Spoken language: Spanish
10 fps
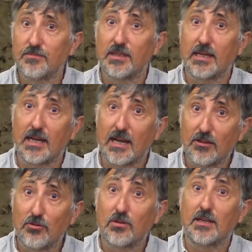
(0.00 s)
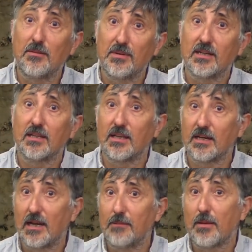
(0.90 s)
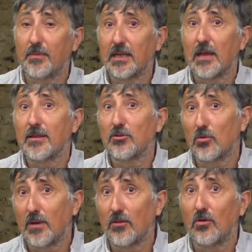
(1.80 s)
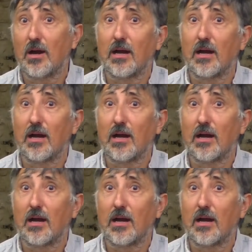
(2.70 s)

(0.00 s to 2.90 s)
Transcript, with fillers: declarando crímenes de guerra el papel que habían tomado